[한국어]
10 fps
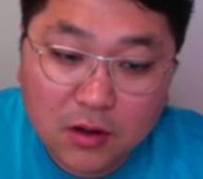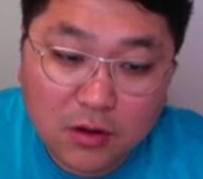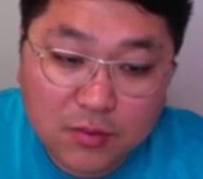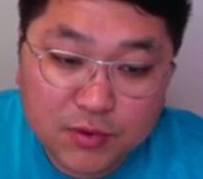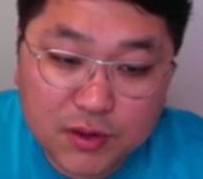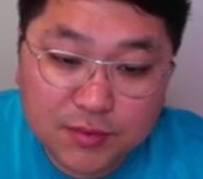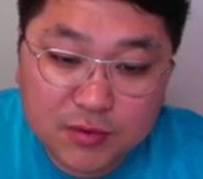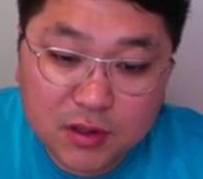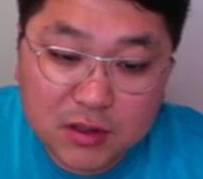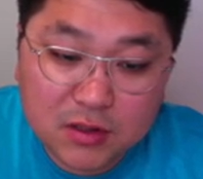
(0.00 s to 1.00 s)
이쁜 제품
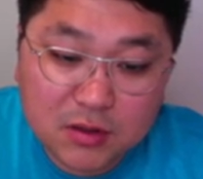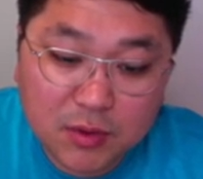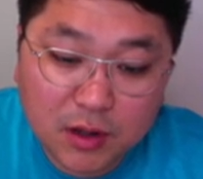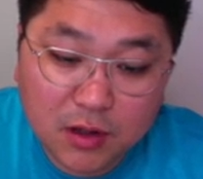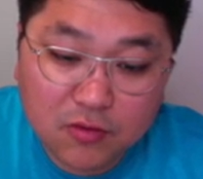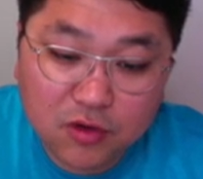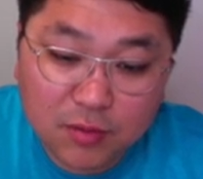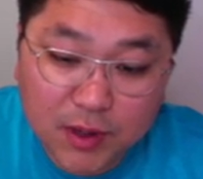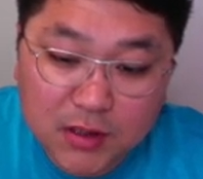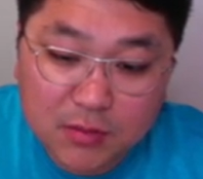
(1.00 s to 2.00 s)
있으시면
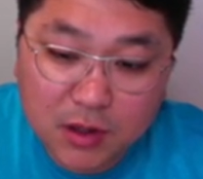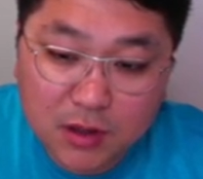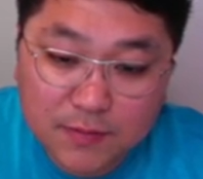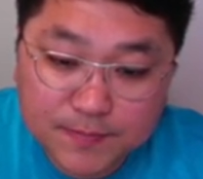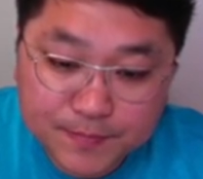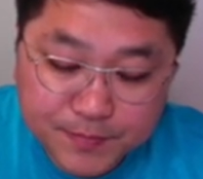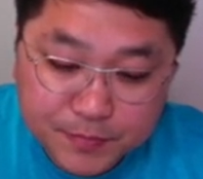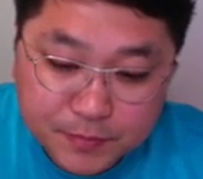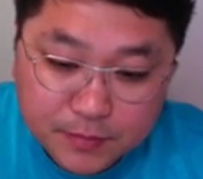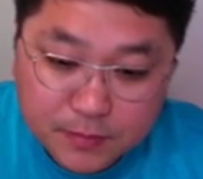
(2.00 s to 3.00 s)
구입하시면
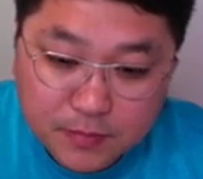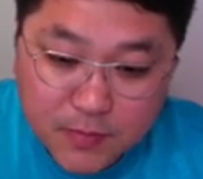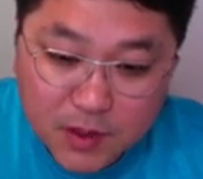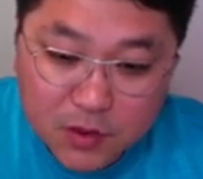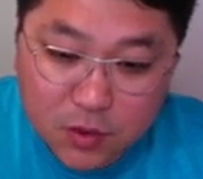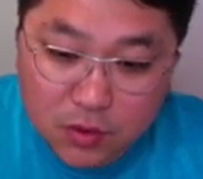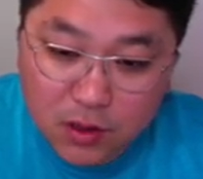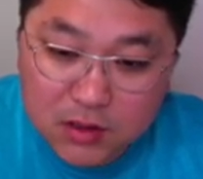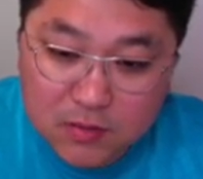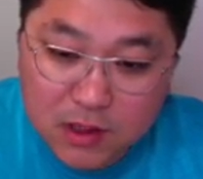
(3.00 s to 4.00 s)
좋을 것
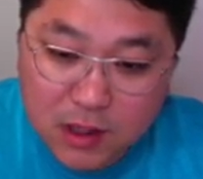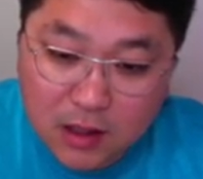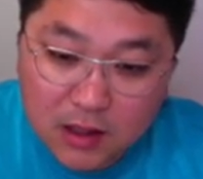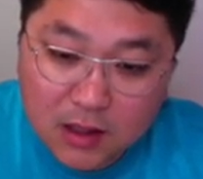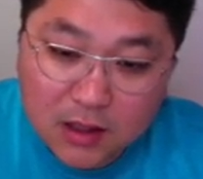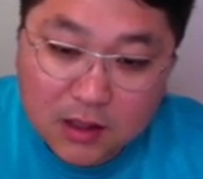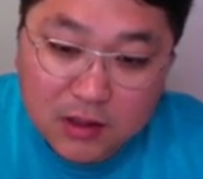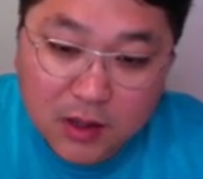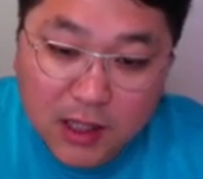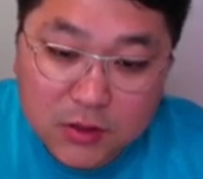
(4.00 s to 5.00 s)
같습니다.
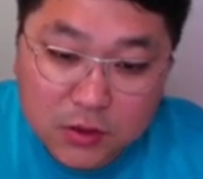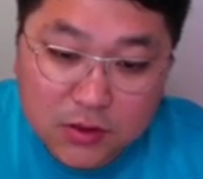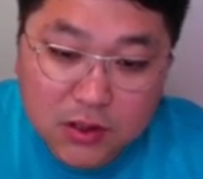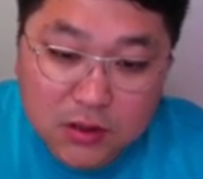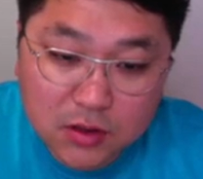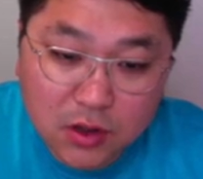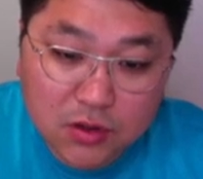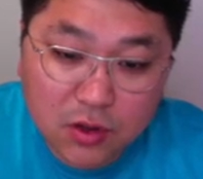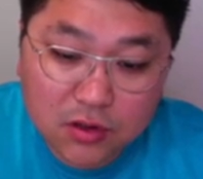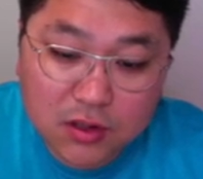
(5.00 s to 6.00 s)
그리고 아소스에서
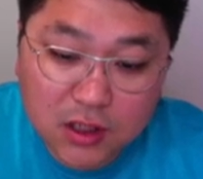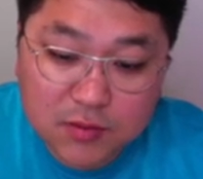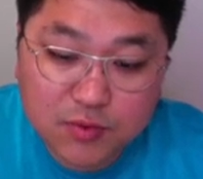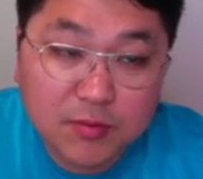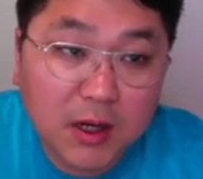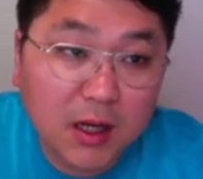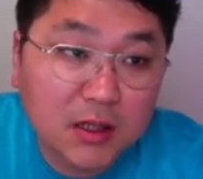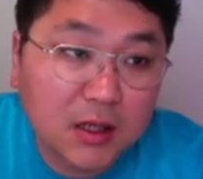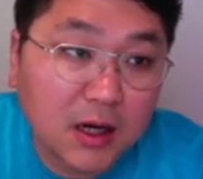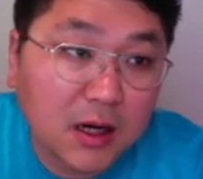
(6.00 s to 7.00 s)
여성 드레스뿐만
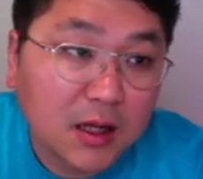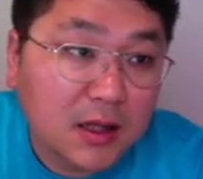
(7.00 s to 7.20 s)
아니라